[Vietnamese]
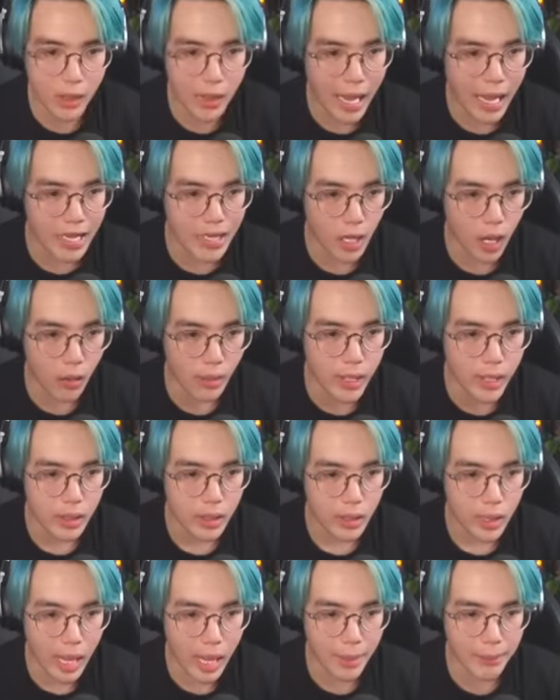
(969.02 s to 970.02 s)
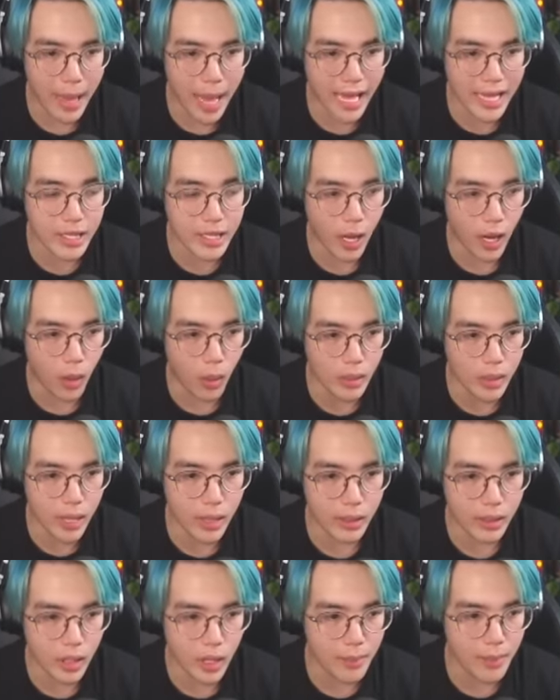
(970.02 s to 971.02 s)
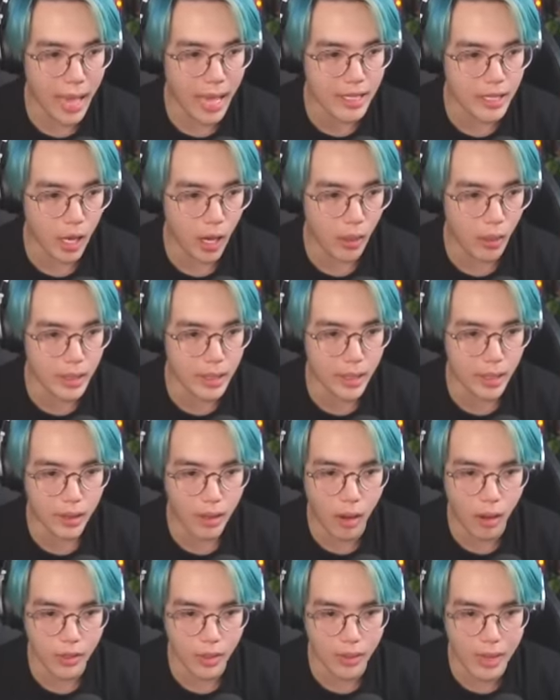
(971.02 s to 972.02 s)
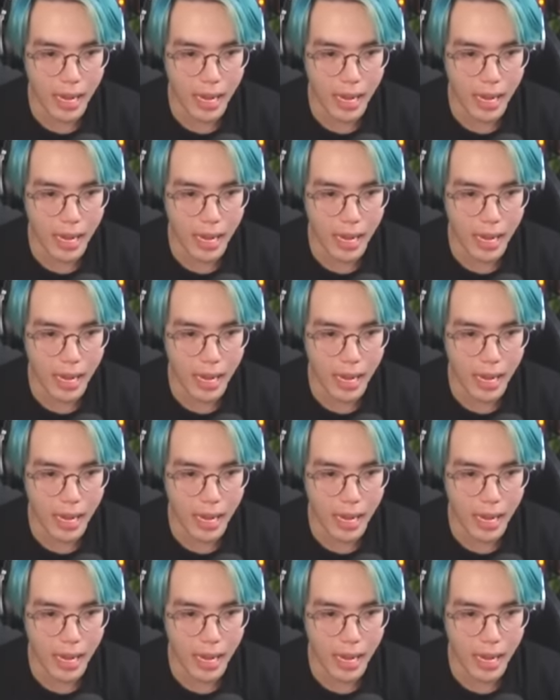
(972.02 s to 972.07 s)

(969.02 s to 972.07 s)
có hai chỗ vậy à ba chỗ nè rồi ba chỗ nè còn chỗ